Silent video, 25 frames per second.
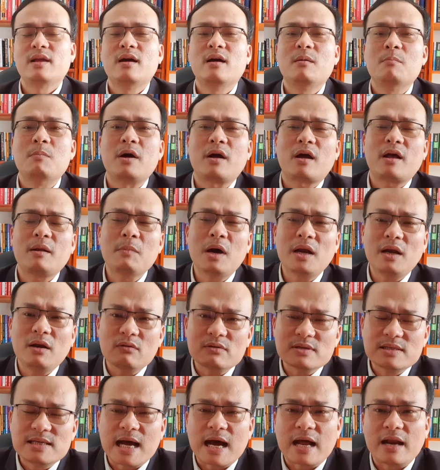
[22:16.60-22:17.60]
mà cái bất động
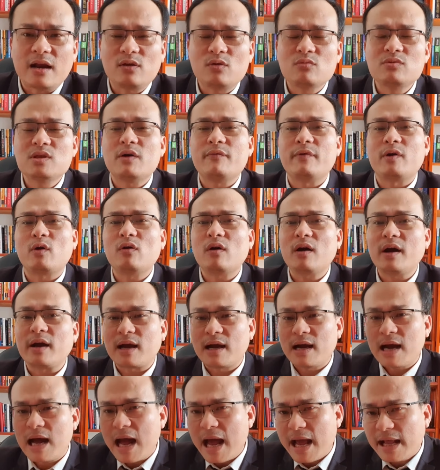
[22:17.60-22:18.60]
sản đó chúng ta phải có cái
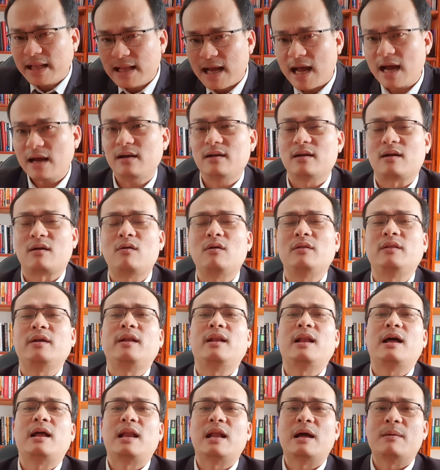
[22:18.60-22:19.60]
khai thác được có thể
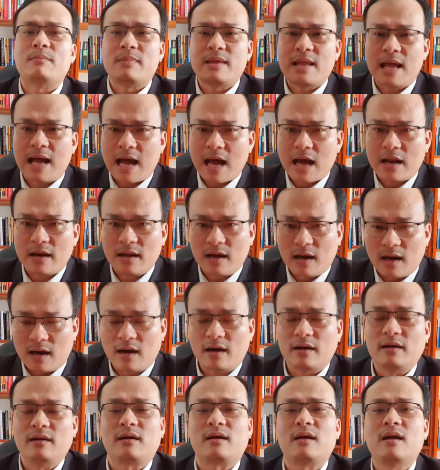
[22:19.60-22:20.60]
là làm nhà để ở
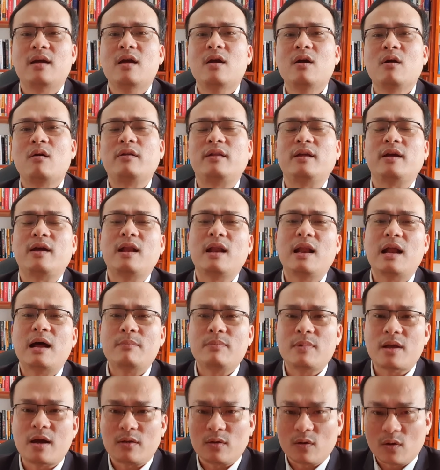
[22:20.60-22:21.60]
được có thể làm
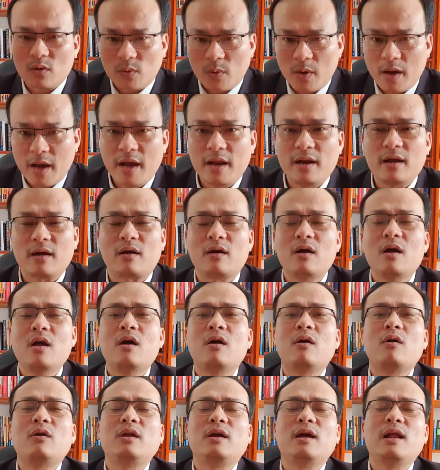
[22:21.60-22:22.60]
nhà cho thuê được
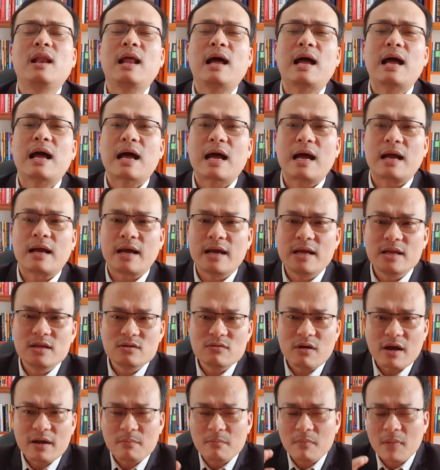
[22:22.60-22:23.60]
có thể là kinh
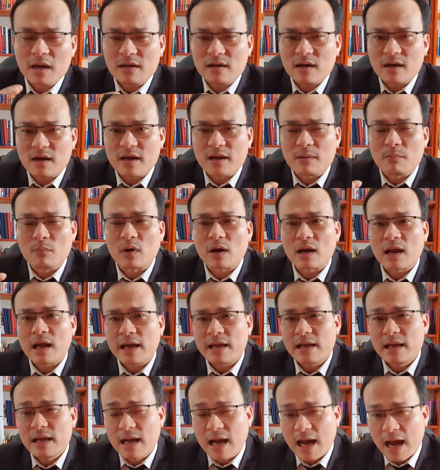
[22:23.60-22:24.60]
doanh bất kỳ một
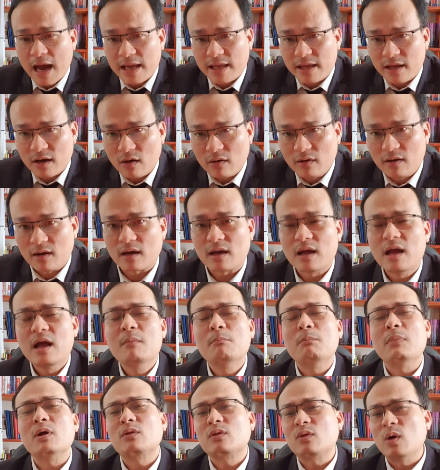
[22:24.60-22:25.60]
ngành nghề gì đó được
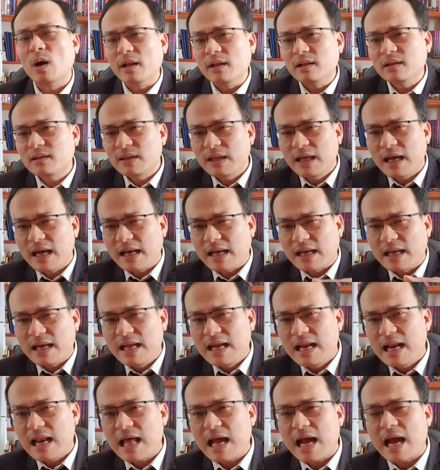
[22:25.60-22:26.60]
mà thuận tiện
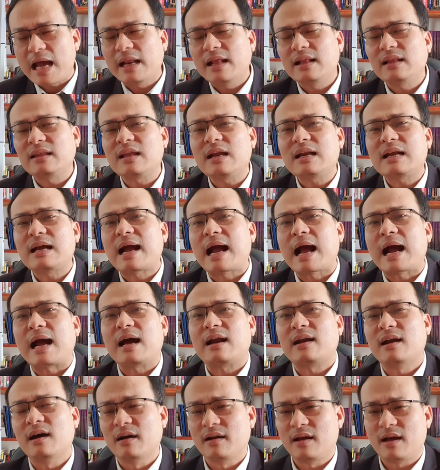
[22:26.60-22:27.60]
đi lại đến tất cả các
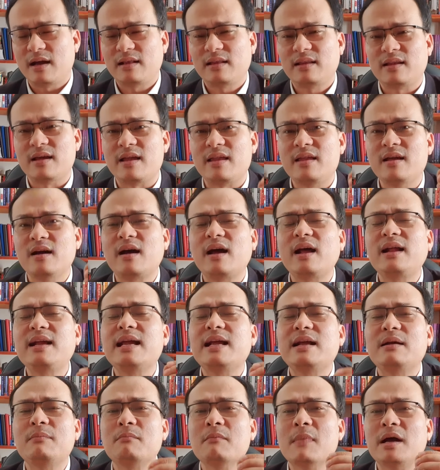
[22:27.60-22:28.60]
nơi thì những
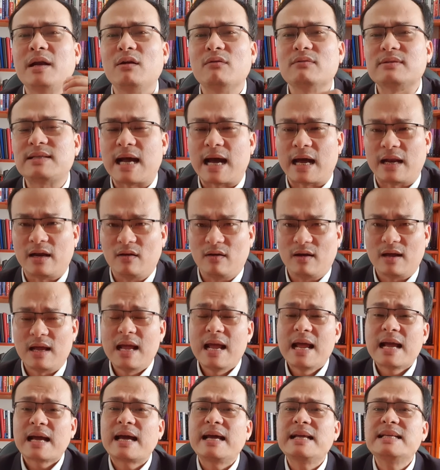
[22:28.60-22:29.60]
cái bất động sản đó
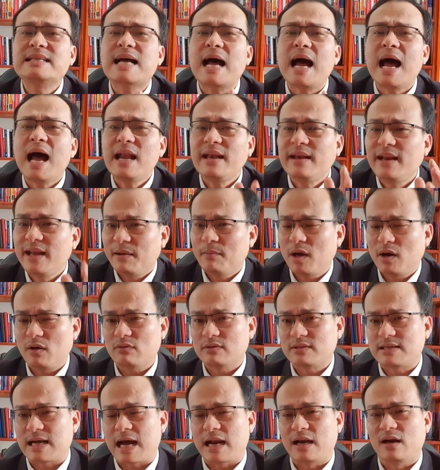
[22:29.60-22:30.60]
cái giá trị bất
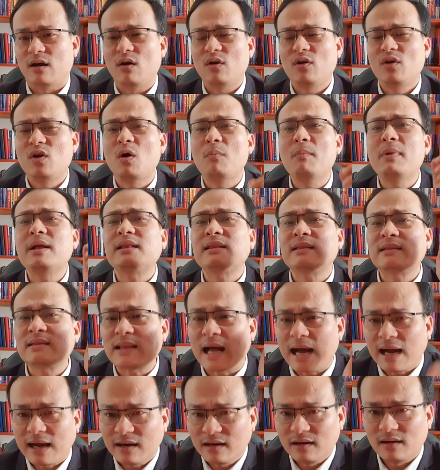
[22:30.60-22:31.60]
động sản nó nó mới
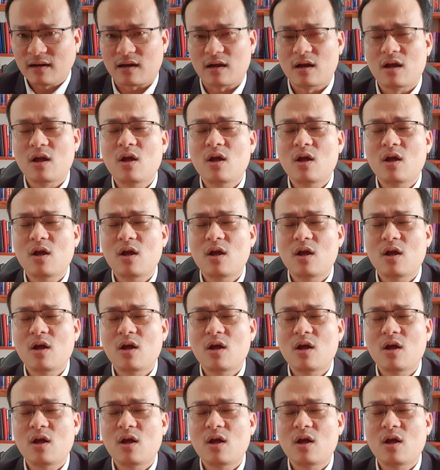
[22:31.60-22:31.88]
tăng được